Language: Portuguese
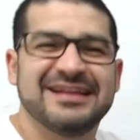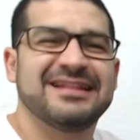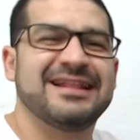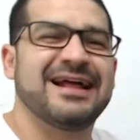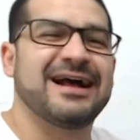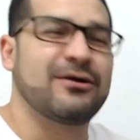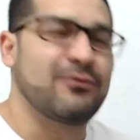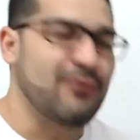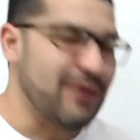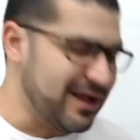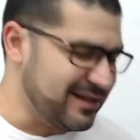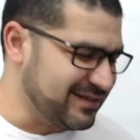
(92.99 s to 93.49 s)
na
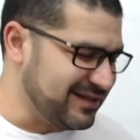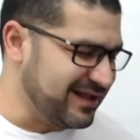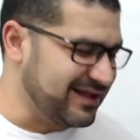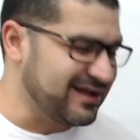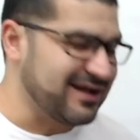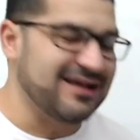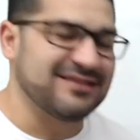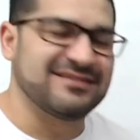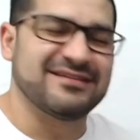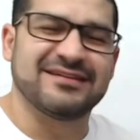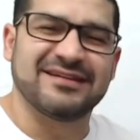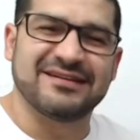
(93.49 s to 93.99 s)
quarta
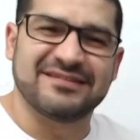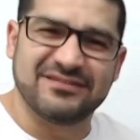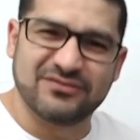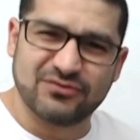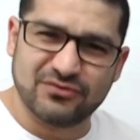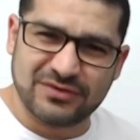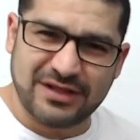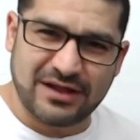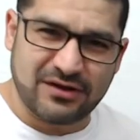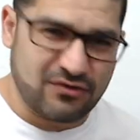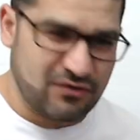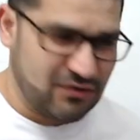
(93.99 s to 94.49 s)
casa da
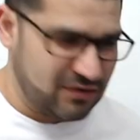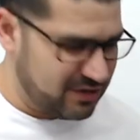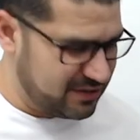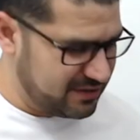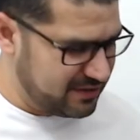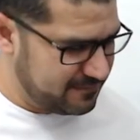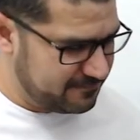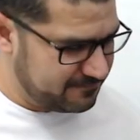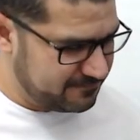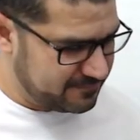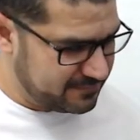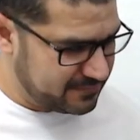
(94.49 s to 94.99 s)
segunda
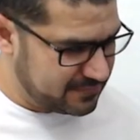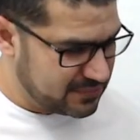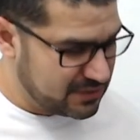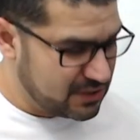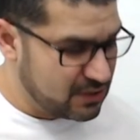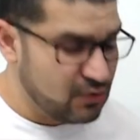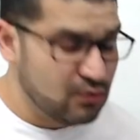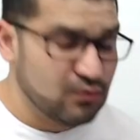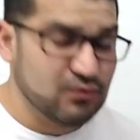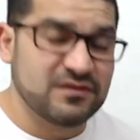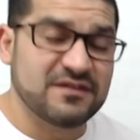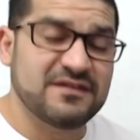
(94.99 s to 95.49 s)
corda,
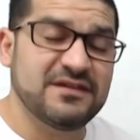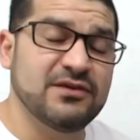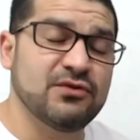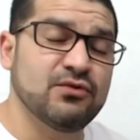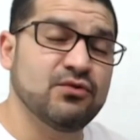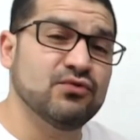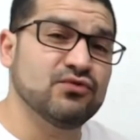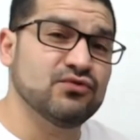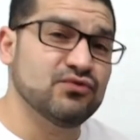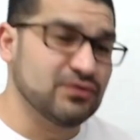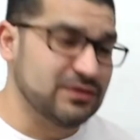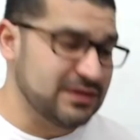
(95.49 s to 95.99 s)
o
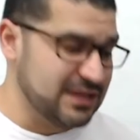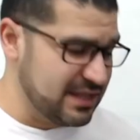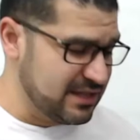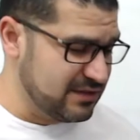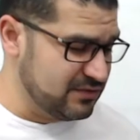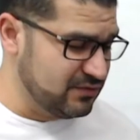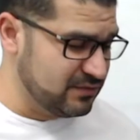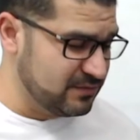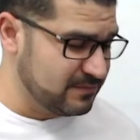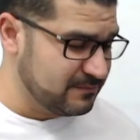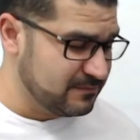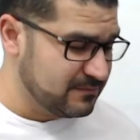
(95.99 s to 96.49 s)
segundo
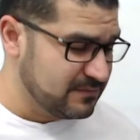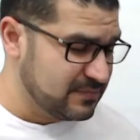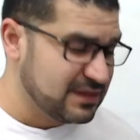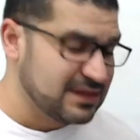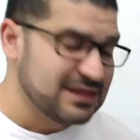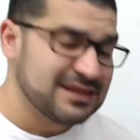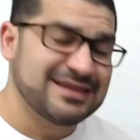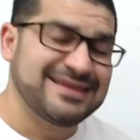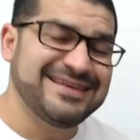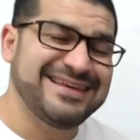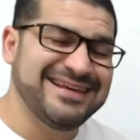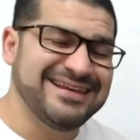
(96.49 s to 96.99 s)
dedo,
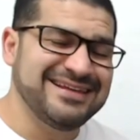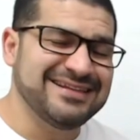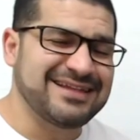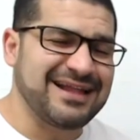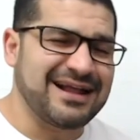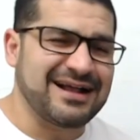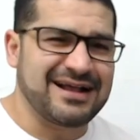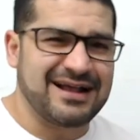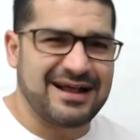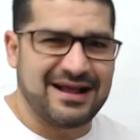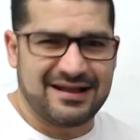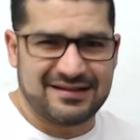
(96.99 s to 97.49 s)
quinta
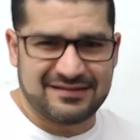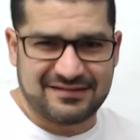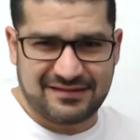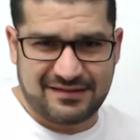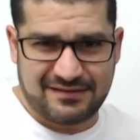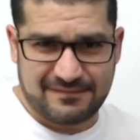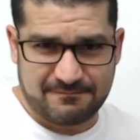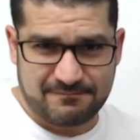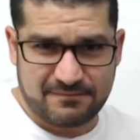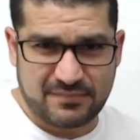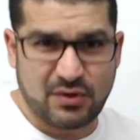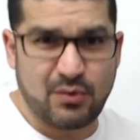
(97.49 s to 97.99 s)
casa,
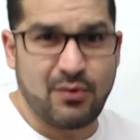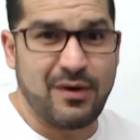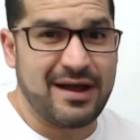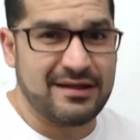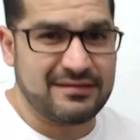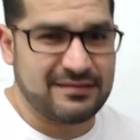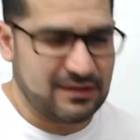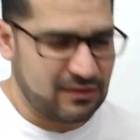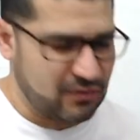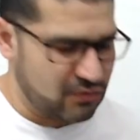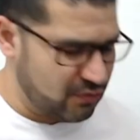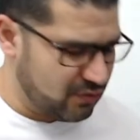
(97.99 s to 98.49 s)

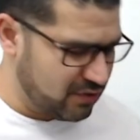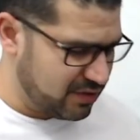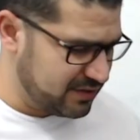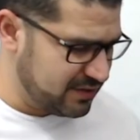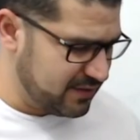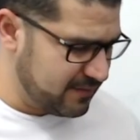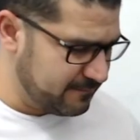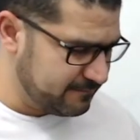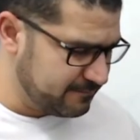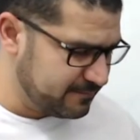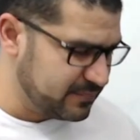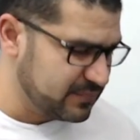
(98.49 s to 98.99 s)
quarta
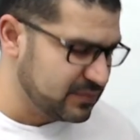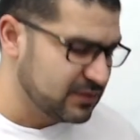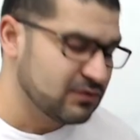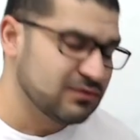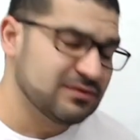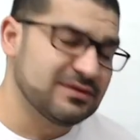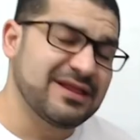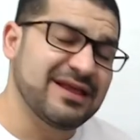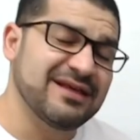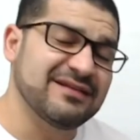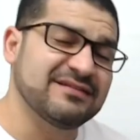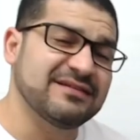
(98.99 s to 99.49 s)
corda,
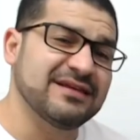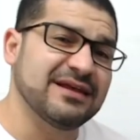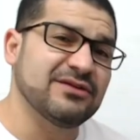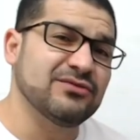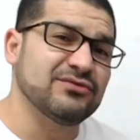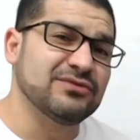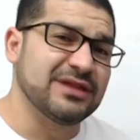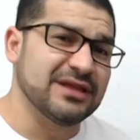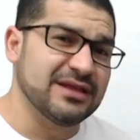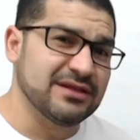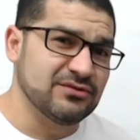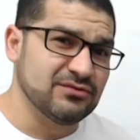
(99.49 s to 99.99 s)
terceiro
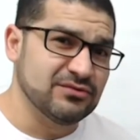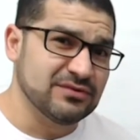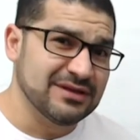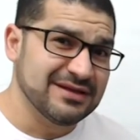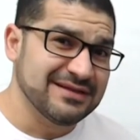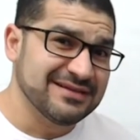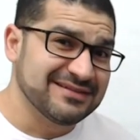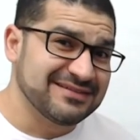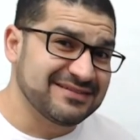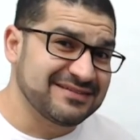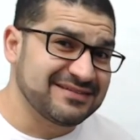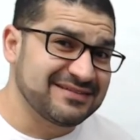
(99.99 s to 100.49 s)
dedo,
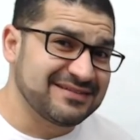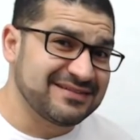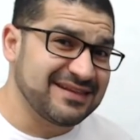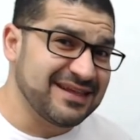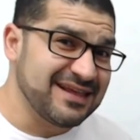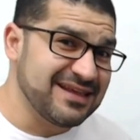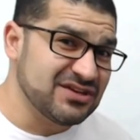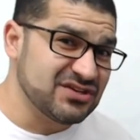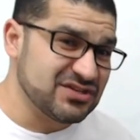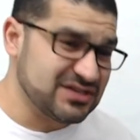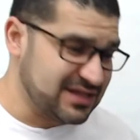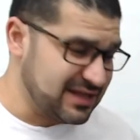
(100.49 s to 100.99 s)

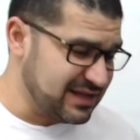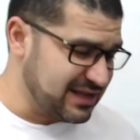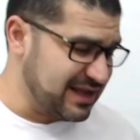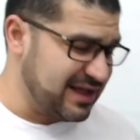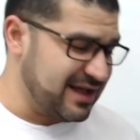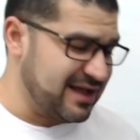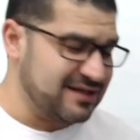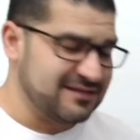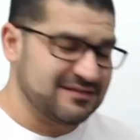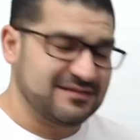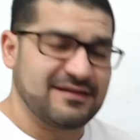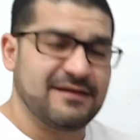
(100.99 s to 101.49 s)
sexta
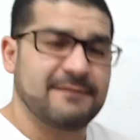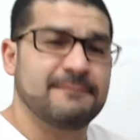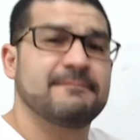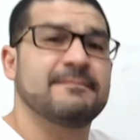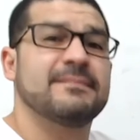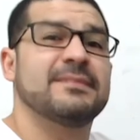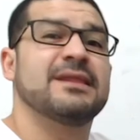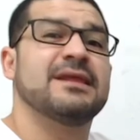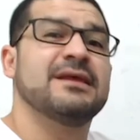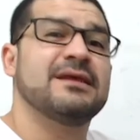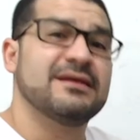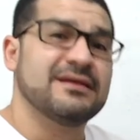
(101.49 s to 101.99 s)
casa,
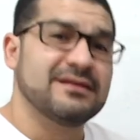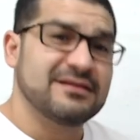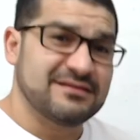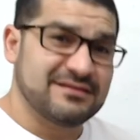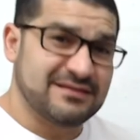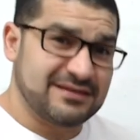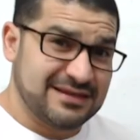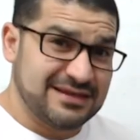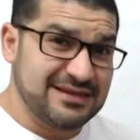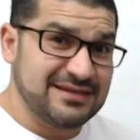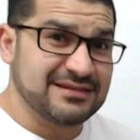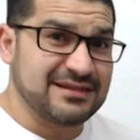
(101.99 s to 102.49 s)

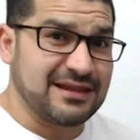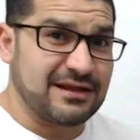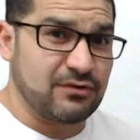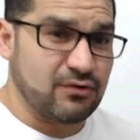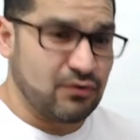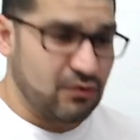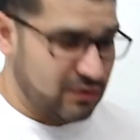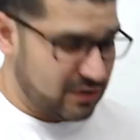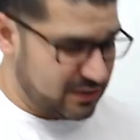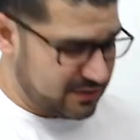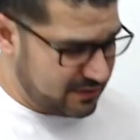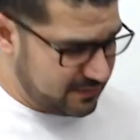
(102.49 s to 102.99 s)
quinta
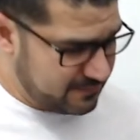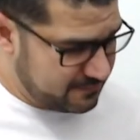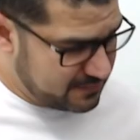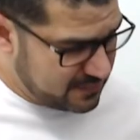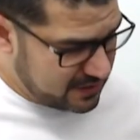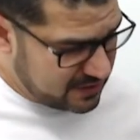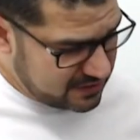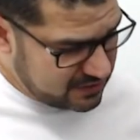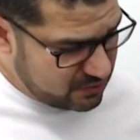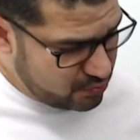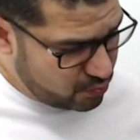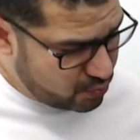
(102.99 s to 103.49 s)
corda
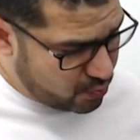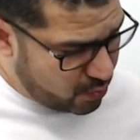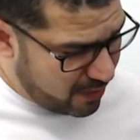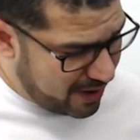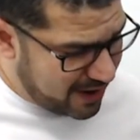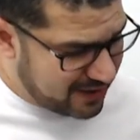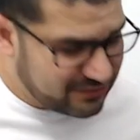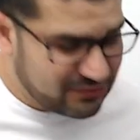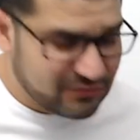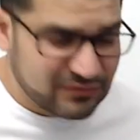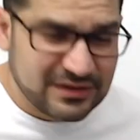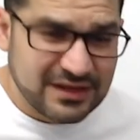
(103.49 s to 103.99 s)
e o
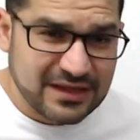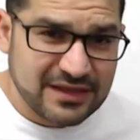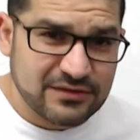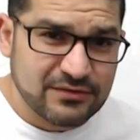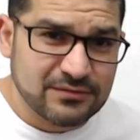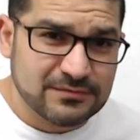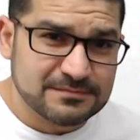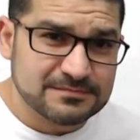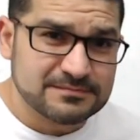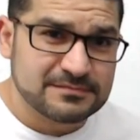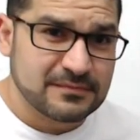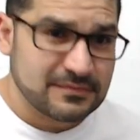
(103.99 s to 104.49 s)
quarto
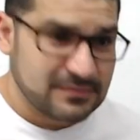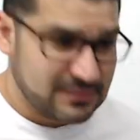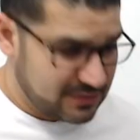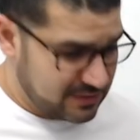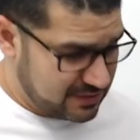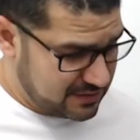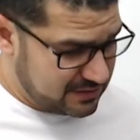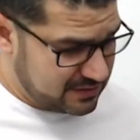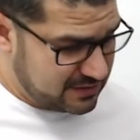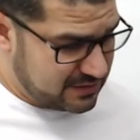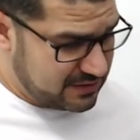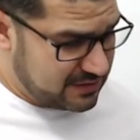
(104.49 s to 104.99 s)
dedo
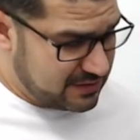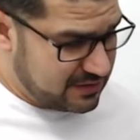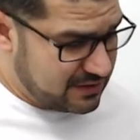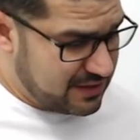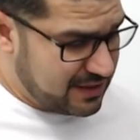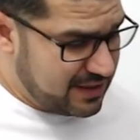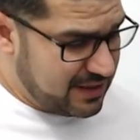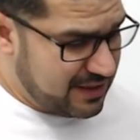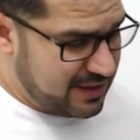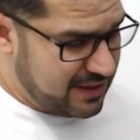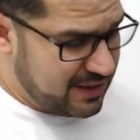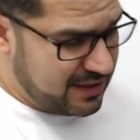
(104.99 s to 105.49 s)

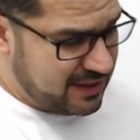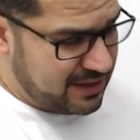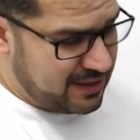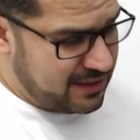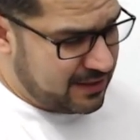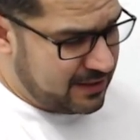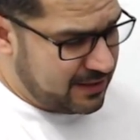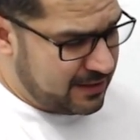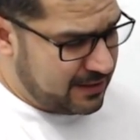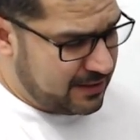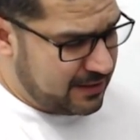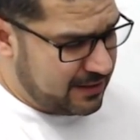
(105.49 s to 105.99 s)

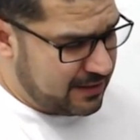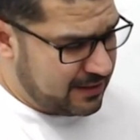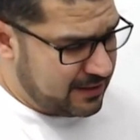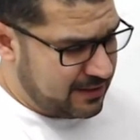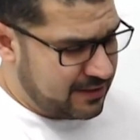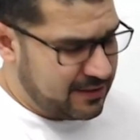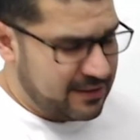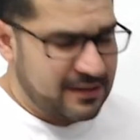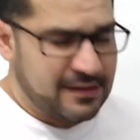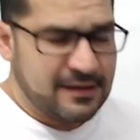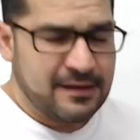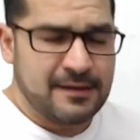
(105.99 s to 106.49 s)

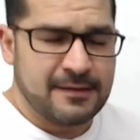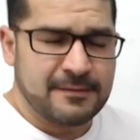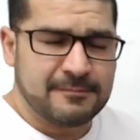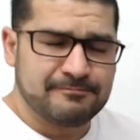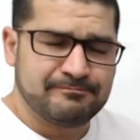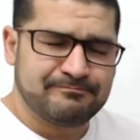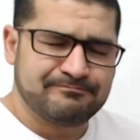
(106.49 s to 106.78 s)
é